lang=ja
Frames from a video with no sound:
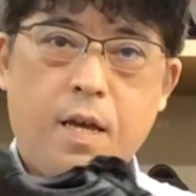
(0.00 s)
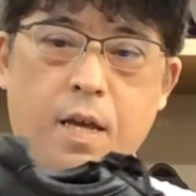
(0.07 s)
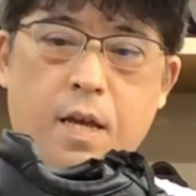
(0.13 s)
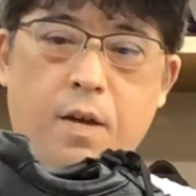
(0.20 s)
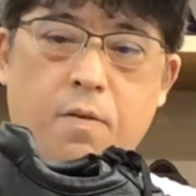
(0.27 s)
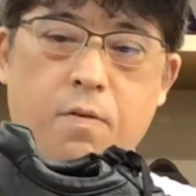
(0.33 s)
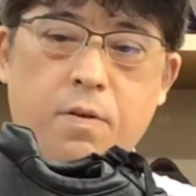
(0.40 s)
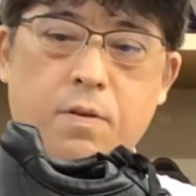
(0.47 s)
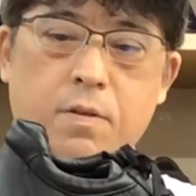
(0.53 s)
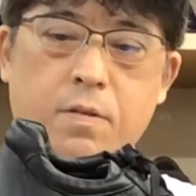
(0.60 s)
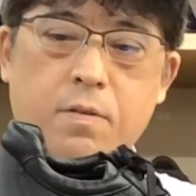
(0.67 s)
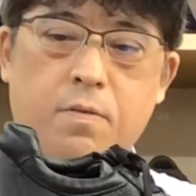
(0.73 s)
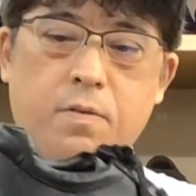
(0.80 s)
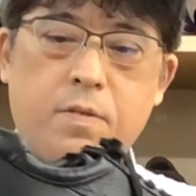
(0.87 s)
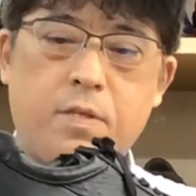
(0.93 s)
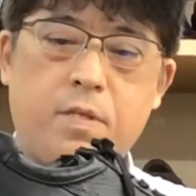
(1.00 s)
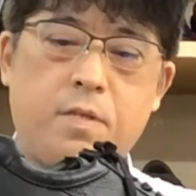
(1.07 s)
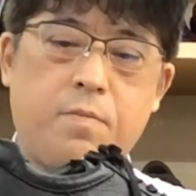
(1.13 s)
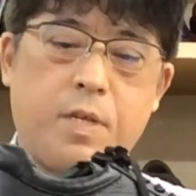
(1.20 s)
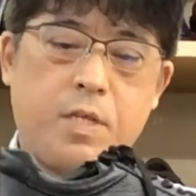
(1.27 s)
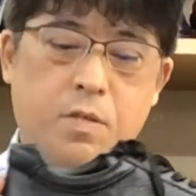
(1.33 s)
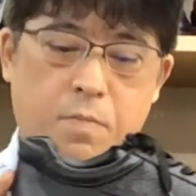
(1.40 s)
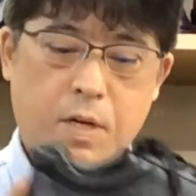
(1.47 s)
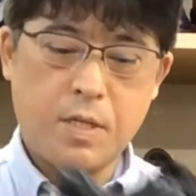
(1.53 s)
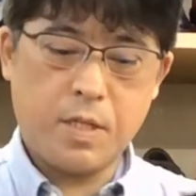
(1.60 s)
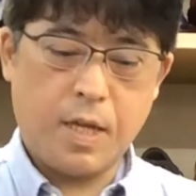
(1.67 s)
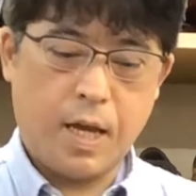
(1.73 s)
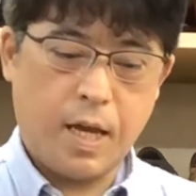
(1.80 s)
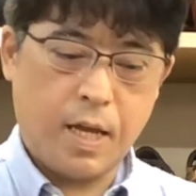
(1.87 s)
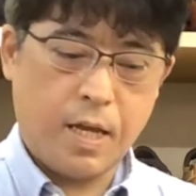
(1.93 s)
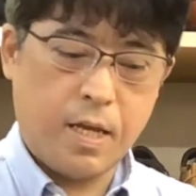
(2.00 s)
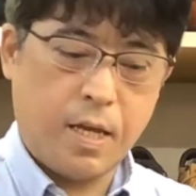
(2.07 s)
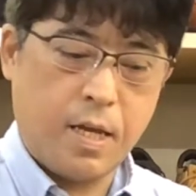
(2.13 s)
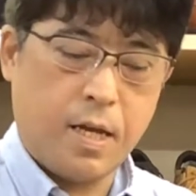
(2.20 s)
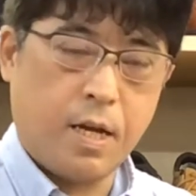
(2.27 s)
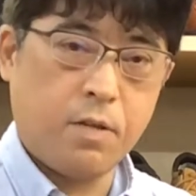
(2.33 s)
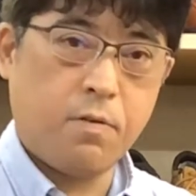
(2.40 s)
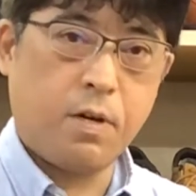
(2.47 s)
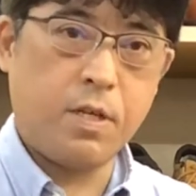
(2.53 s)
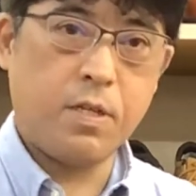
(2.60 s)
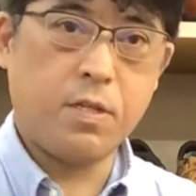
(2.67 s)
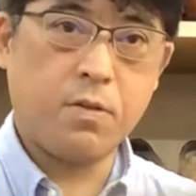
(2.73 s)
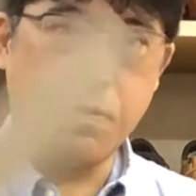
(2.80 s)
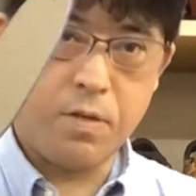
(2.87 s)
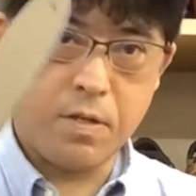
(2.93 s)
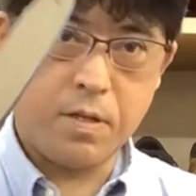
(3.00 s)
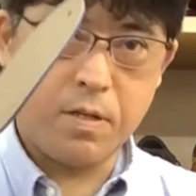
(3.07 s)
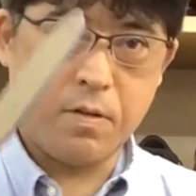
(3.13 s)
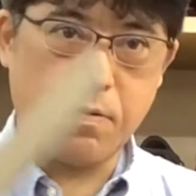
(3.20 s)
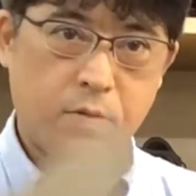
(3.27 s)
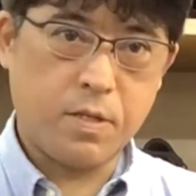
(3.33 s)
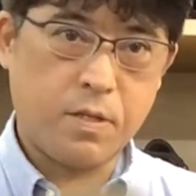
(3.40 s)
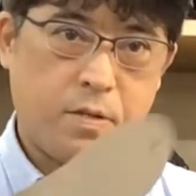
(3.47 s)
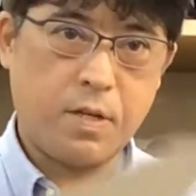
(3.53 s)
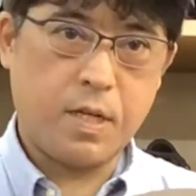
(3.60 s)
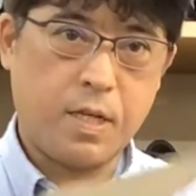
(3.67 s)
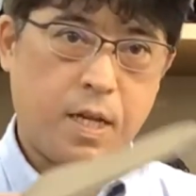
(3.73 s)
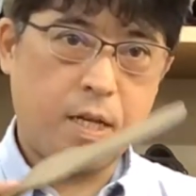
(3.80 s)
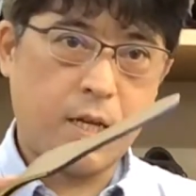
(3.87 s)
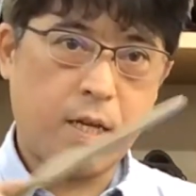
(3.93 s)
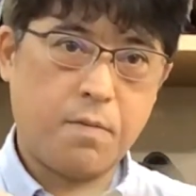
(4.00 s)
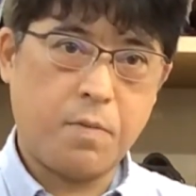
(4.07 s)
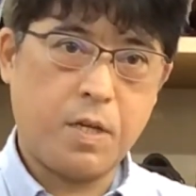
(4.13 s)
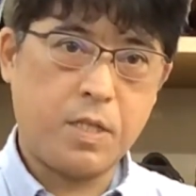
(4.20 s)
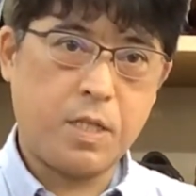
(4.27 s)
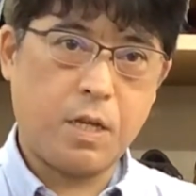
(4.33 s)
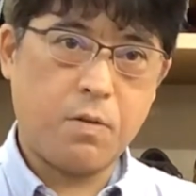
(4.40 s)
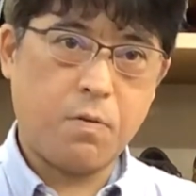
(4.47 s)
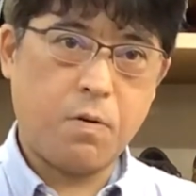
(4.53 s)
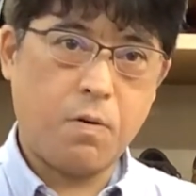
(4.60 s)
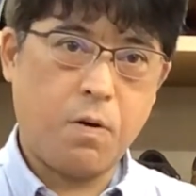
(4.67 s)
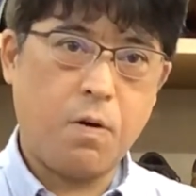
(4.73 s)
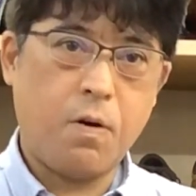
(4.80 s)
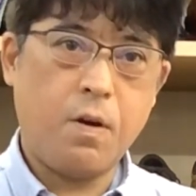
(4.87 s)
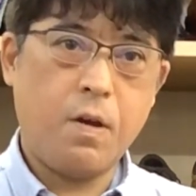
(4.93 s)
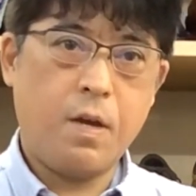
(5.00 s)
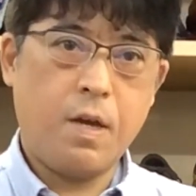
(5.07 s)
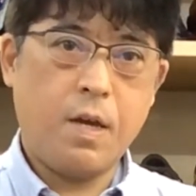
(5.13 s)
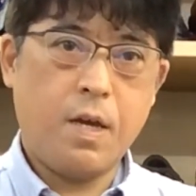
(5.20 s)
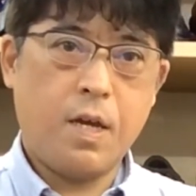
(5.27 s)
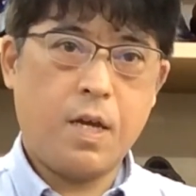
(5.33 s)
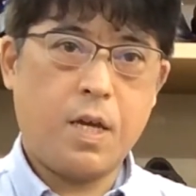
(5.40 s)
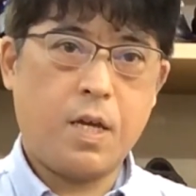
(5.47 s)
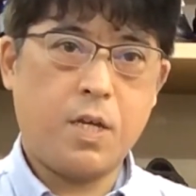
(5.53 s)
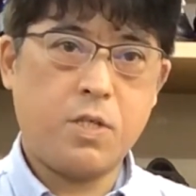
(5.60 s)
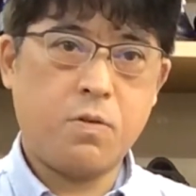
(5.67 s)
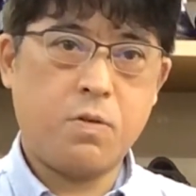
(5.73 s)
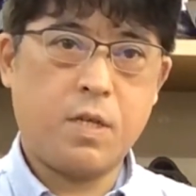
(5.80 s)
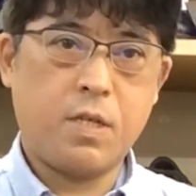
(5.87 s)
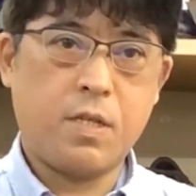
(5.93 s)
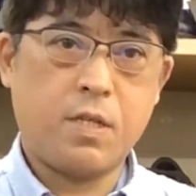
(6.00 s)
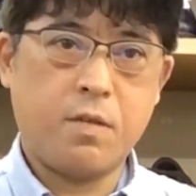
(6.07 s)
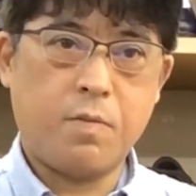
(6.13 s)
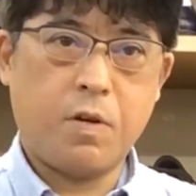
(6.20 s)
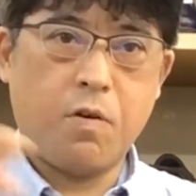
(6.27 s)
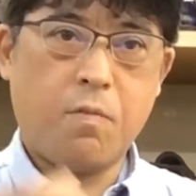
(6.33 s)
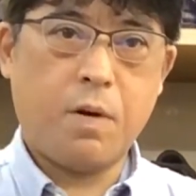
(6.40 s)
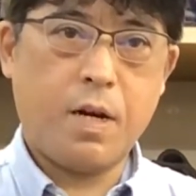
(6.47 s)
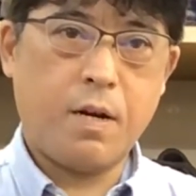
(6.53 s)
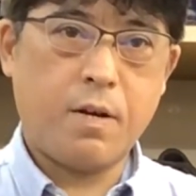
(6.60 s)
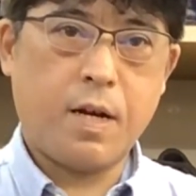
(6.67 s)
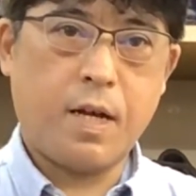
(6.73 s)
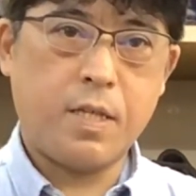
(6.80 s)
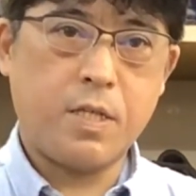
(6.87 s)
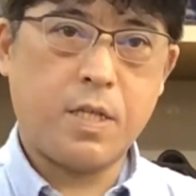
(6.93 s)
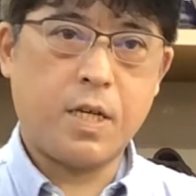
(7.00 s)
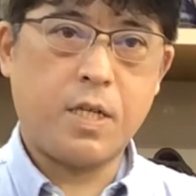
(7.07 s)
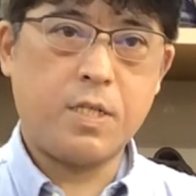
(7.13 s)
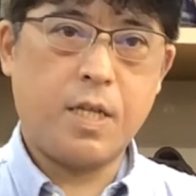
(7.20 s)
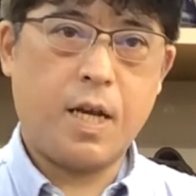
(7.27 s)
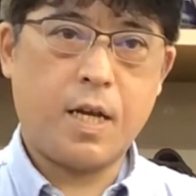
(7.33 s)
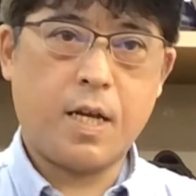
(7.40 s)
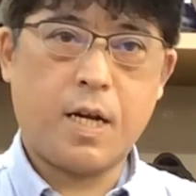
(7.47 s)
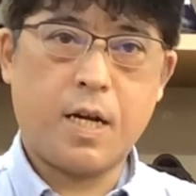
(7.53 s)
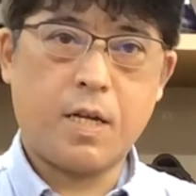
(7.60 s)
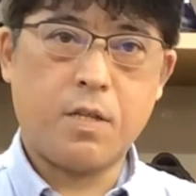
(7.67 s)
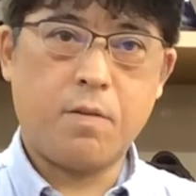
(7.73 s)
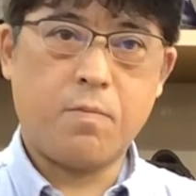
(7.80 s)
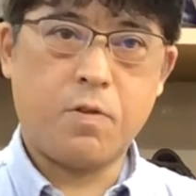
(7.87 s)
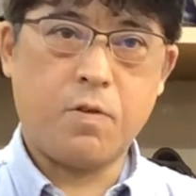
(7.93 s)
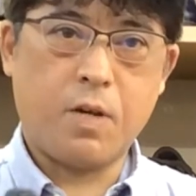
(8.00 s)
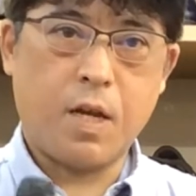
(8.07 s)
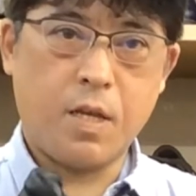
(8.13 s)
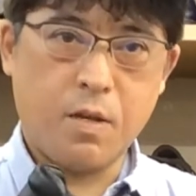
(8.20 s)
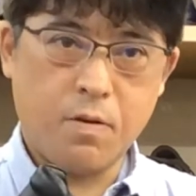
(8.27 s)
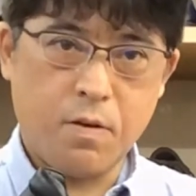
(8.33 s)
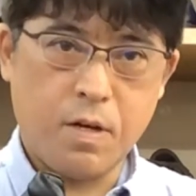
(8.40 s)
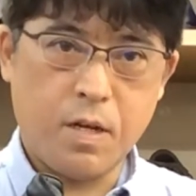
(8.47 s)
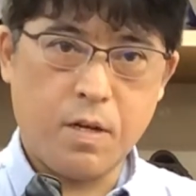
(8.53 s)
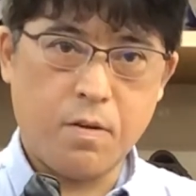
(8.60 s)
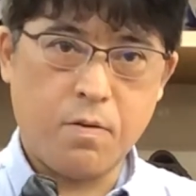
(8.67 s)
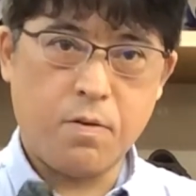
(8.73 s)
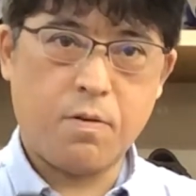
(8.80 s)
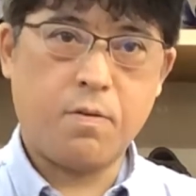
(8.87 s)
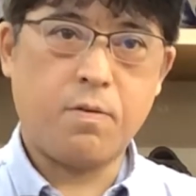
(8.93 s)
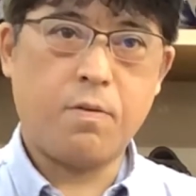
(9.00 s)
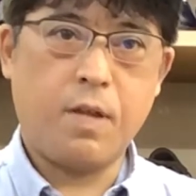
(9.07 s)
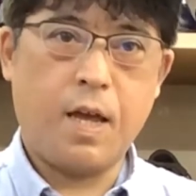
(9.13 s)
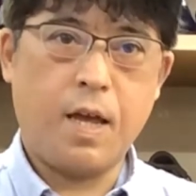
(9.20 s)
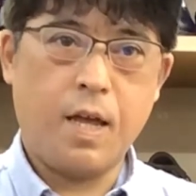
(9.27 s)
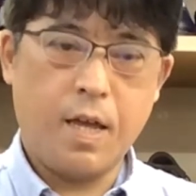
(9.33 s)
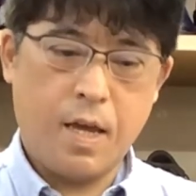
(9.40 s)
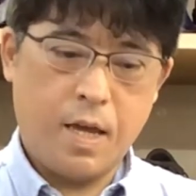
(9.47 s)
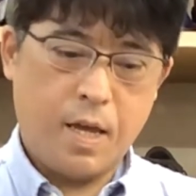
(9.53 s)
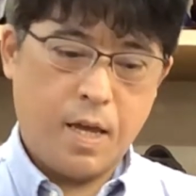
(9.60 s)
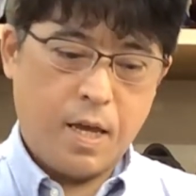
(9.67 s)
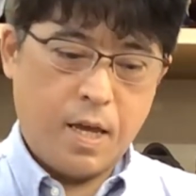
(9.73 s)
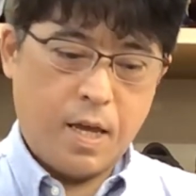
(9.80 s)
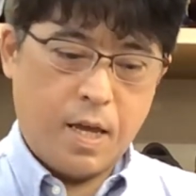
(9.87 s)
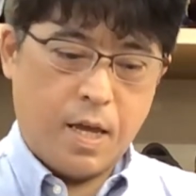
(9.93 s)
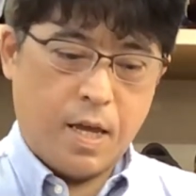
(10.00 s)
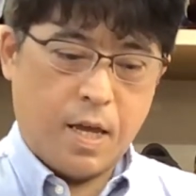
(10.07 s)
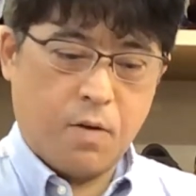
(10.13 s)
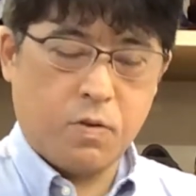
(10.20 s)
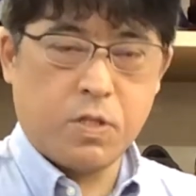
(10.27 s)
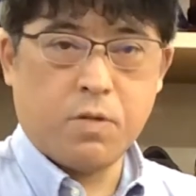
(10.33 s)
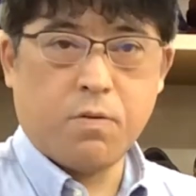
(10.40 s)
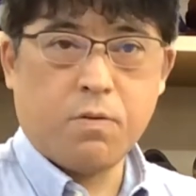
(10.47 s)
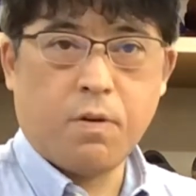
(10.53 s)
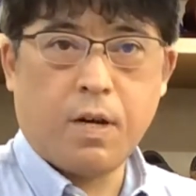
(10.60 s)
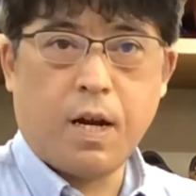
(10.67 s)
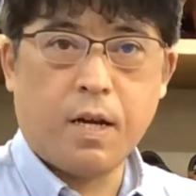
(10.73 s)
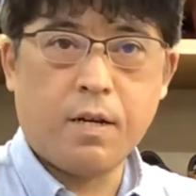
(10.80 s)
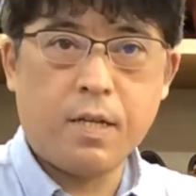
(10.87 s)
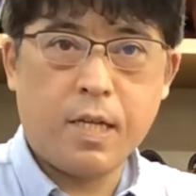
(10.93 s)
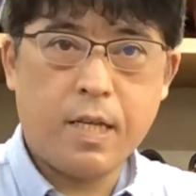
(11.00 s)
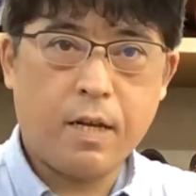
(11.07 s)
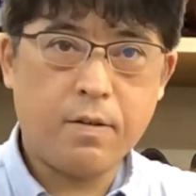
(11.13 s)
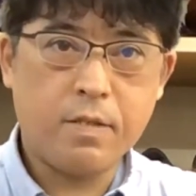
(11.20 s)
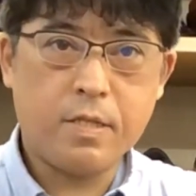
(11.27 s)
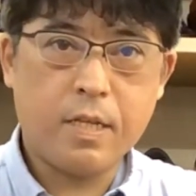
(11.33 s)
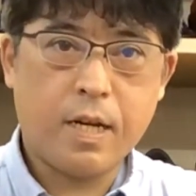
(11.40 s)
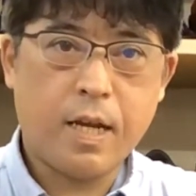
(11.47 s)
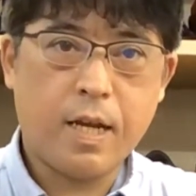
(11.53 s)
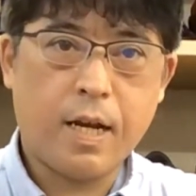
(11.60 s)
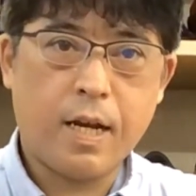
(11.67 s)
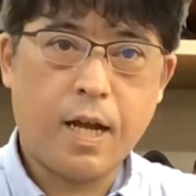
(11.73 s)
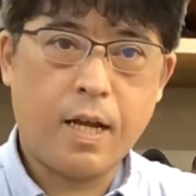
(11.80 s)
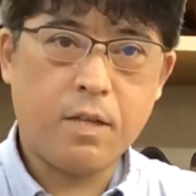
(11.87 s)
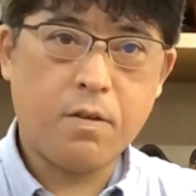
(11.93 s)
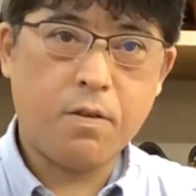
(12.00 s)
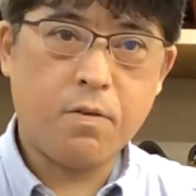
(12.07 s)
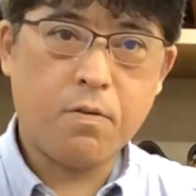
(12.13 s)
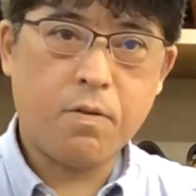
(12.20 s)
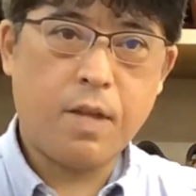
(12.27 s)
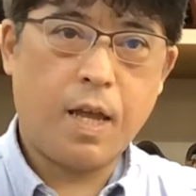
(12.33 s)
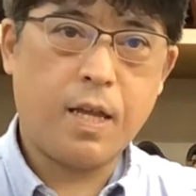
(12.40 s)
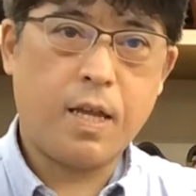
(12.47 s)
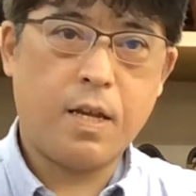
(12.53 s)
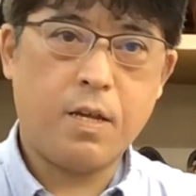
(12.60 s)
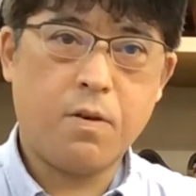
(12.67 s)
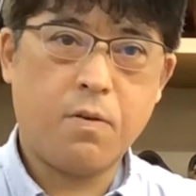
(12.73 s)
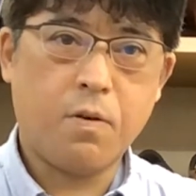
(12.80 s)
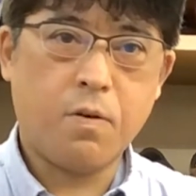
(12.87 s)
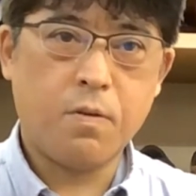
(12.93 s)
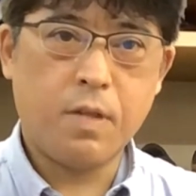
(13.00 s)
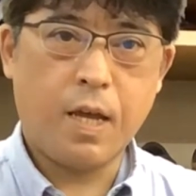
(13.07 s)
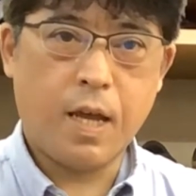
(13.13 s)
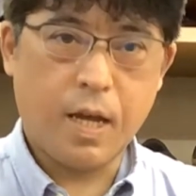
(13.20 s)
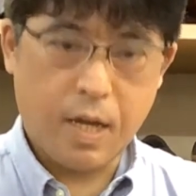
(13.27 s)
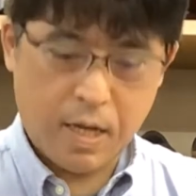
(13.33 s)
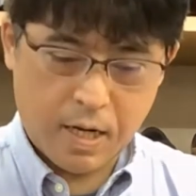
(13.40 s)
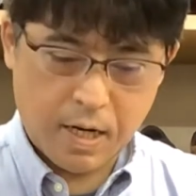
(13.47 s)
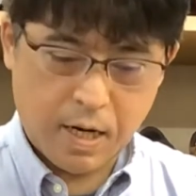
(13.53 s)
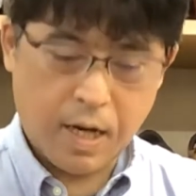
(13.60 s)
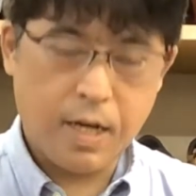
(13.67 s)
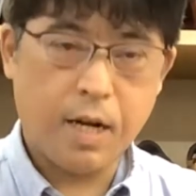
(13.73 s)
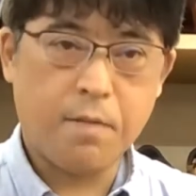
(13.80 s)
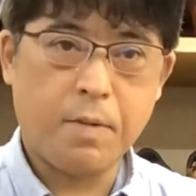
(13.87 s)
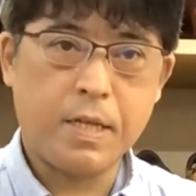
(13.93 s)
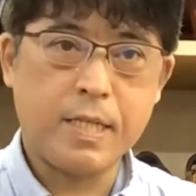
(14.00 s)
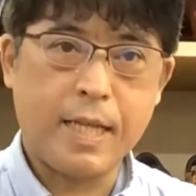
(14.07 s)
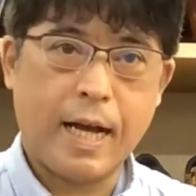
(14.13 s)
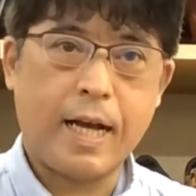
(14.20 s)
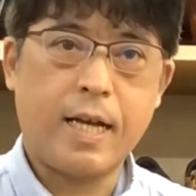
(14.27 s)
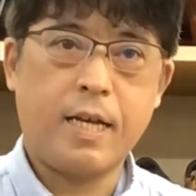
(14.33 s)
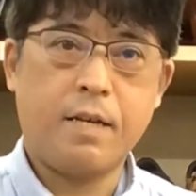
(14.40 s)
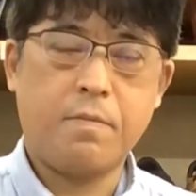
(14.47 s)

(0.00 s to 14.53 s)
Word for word: えこういう靴をおすすめしましてあとはインソールを作りいただきましたところ、え非常に包み込まれる感がして、かかとも抜けにくいということで、えお仕事が楽になるんじゃないかなということで、喜んで変えられました。